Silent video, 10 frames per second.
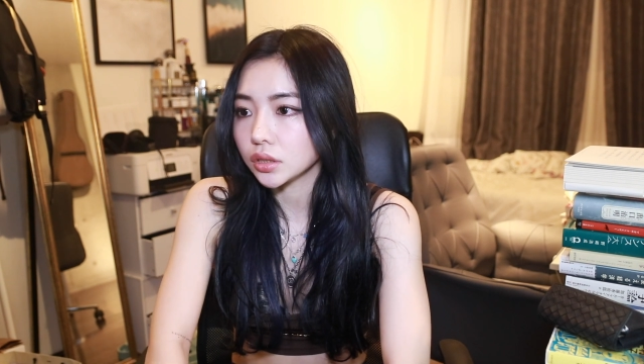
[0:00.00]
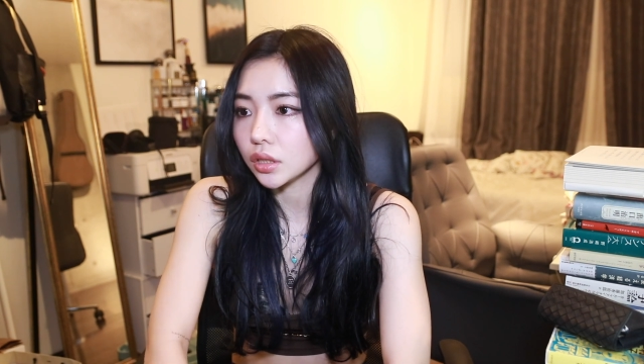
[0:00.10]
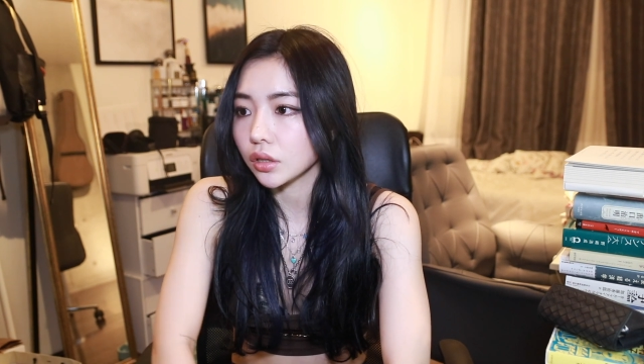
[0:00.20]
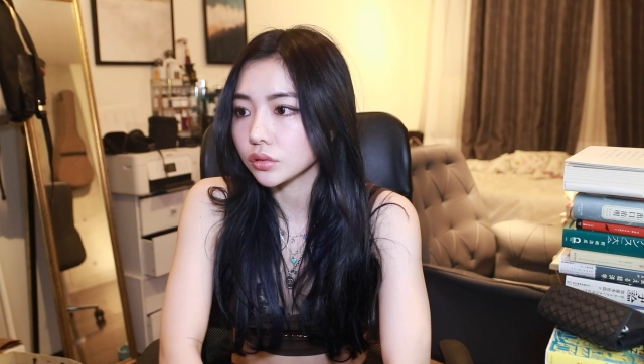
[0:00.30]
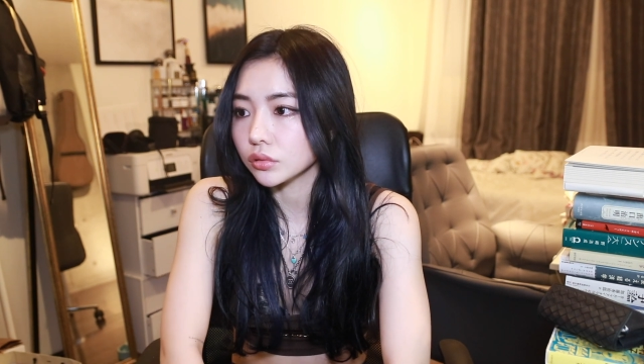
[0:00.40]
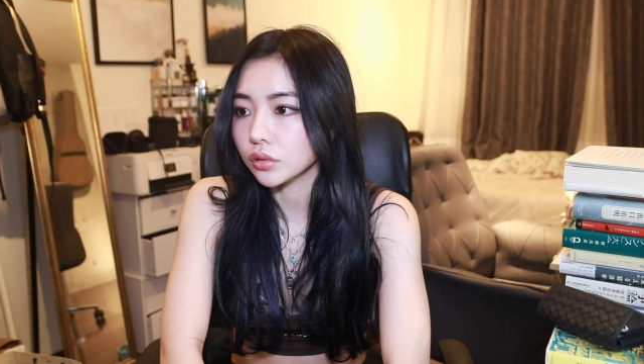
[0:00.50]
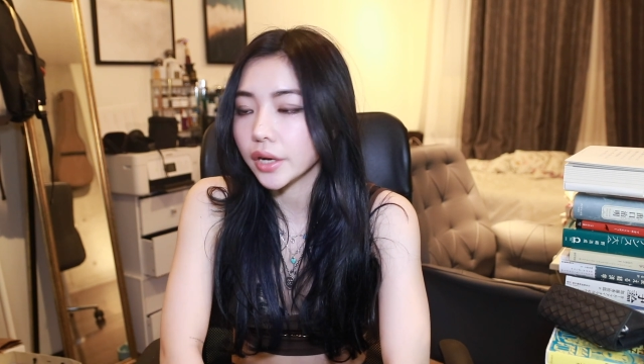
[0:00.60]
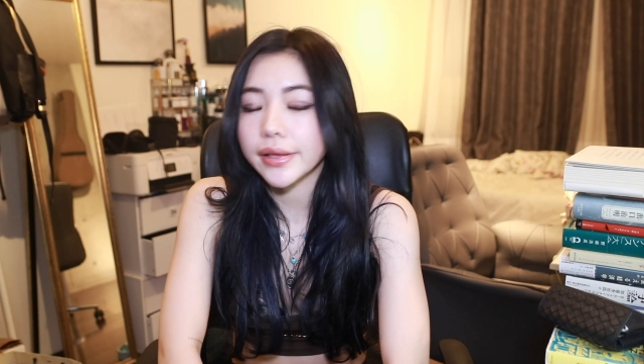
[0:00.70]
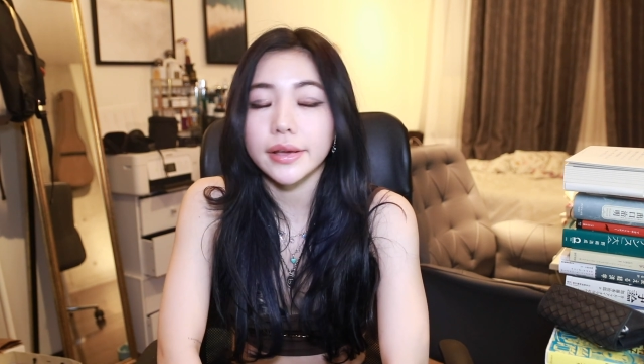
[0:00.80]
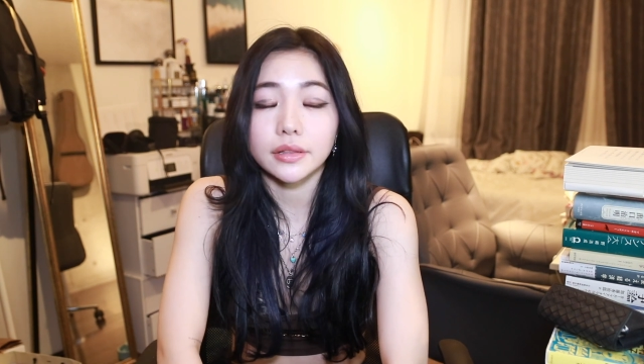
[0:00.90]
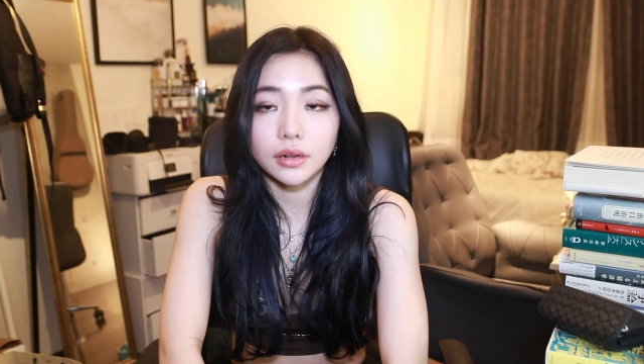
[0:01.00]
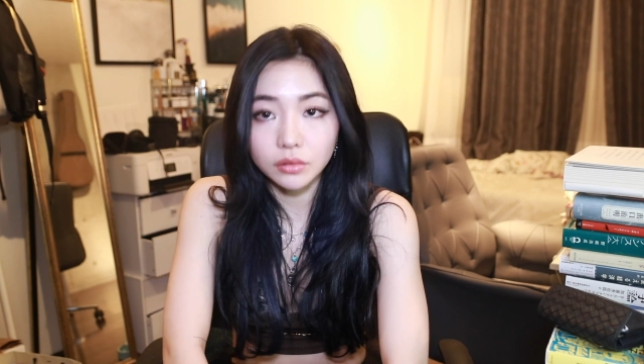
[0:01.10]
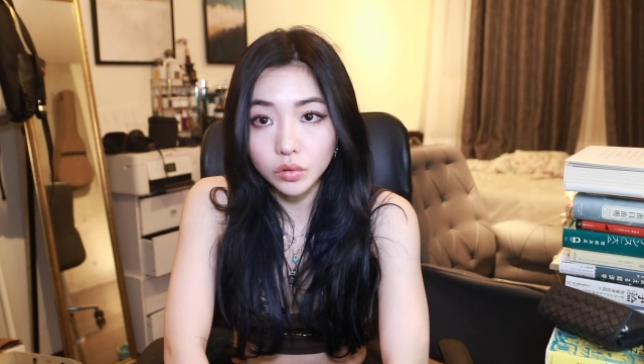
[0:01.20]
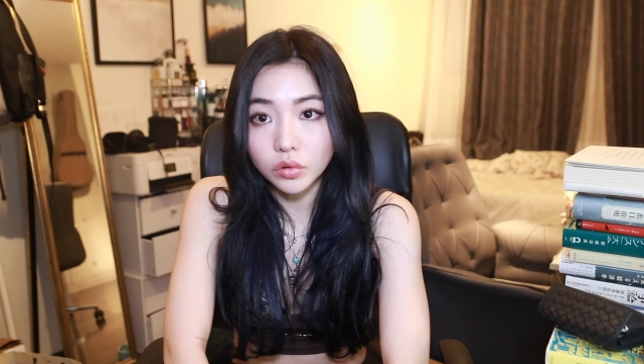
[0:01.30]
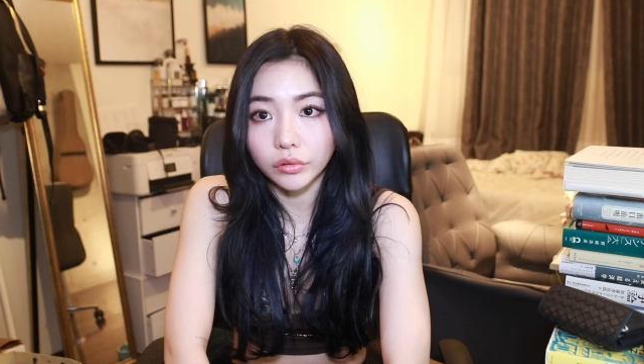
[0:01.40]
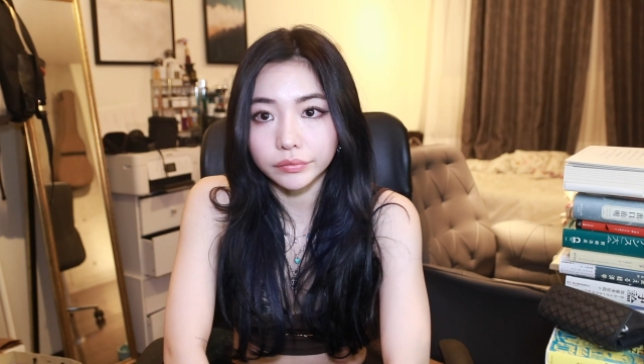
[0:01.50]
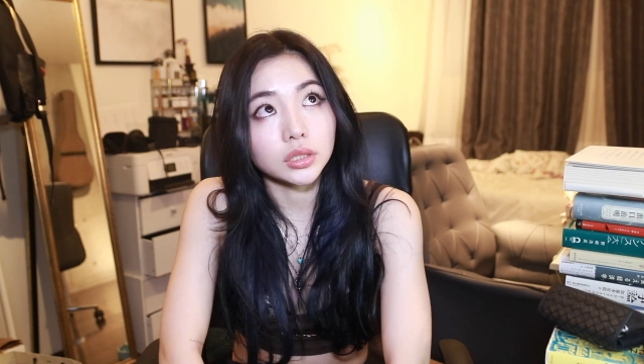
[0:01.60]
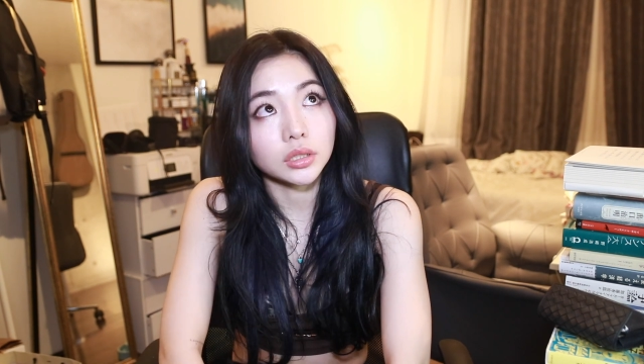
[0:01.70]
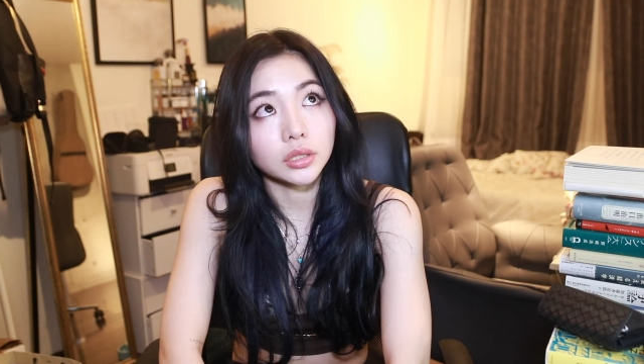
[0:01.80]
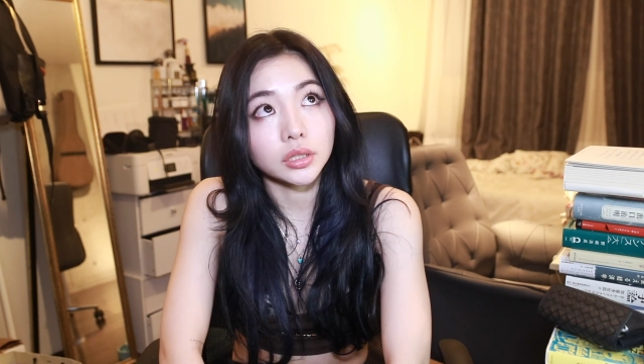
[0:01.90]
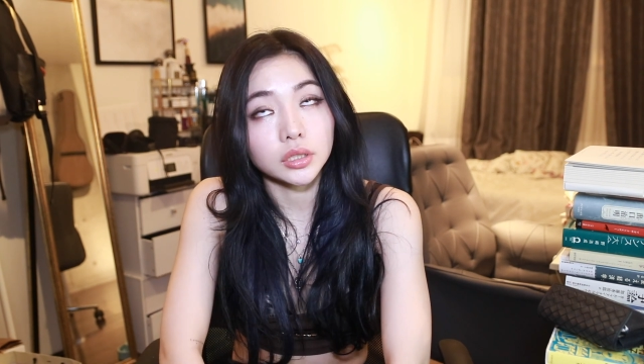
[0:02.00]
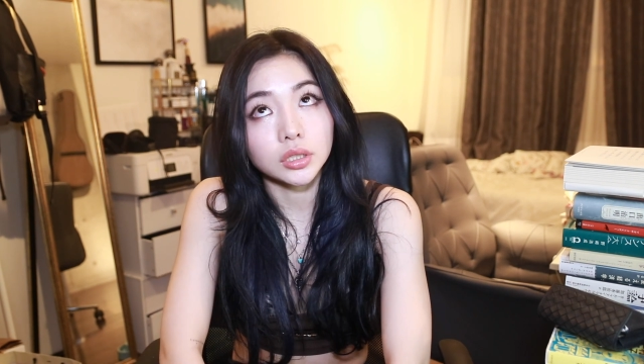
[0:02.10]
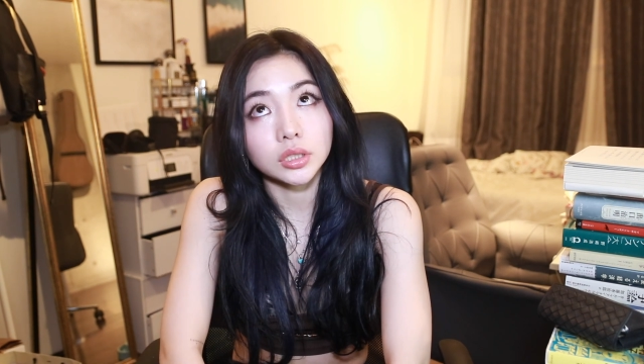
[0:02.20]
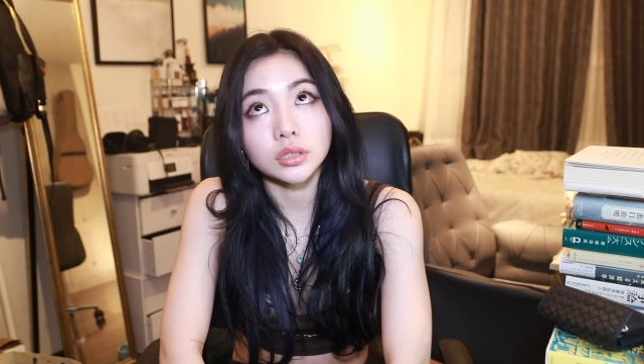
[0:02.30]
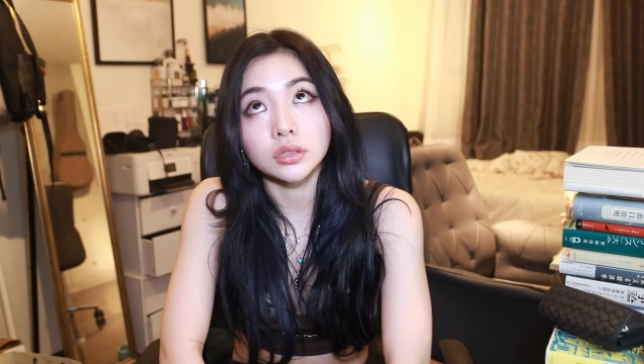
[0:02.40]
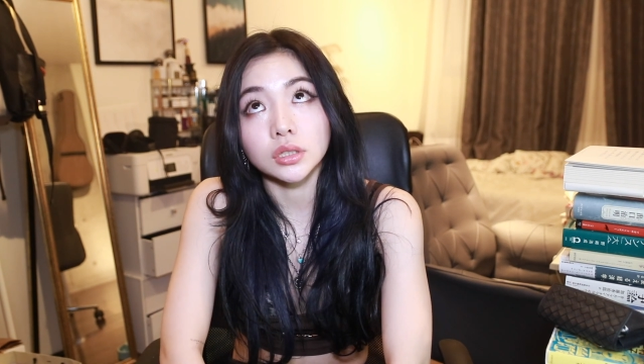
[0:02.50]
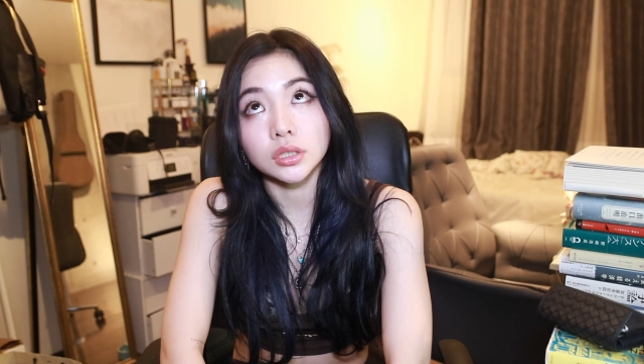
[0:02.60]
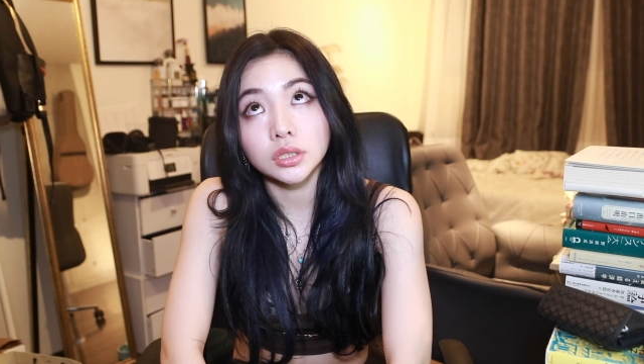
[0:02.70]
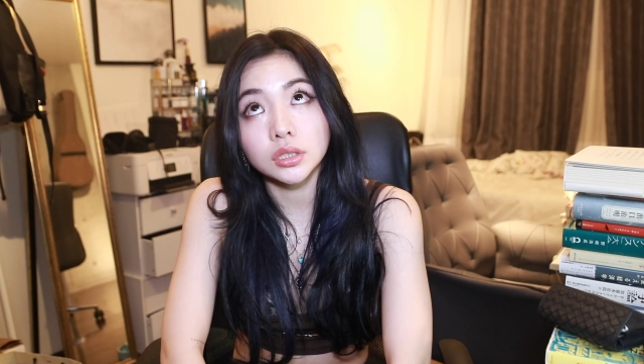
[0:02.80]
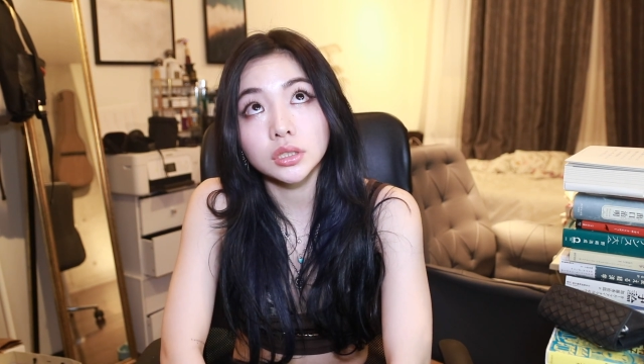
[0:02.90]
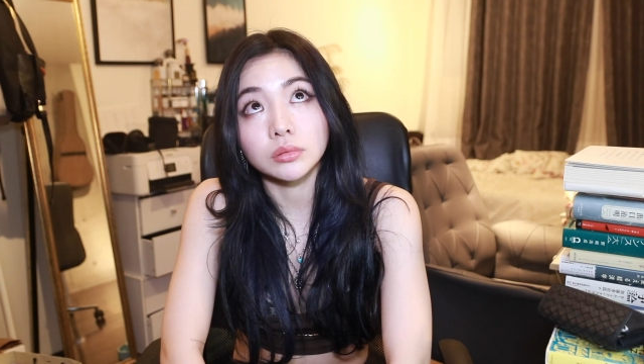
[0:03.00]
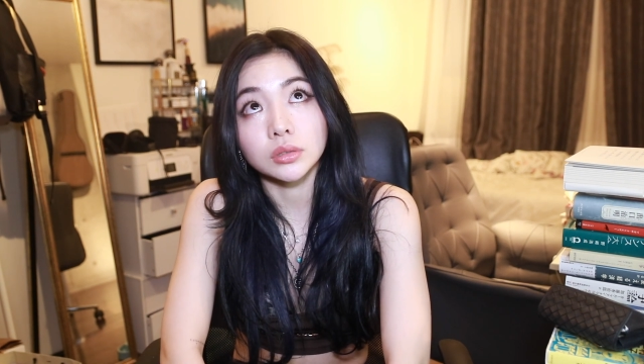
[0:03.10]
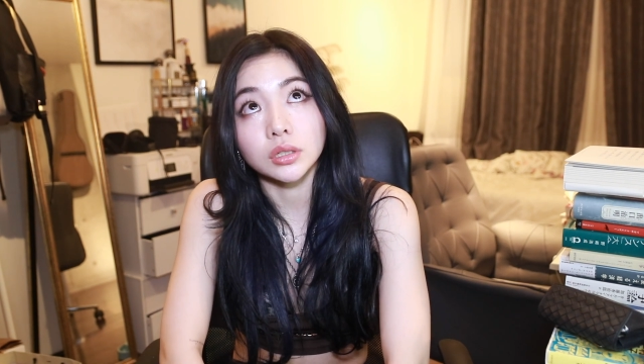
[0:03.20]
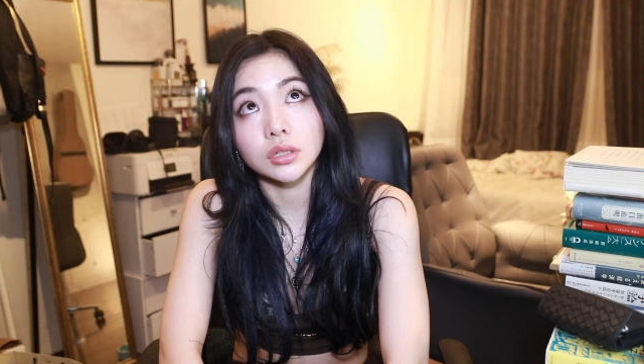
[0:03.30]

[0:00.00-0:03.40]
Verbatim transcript: なんかその早いだのなんか恋愛体質だしみた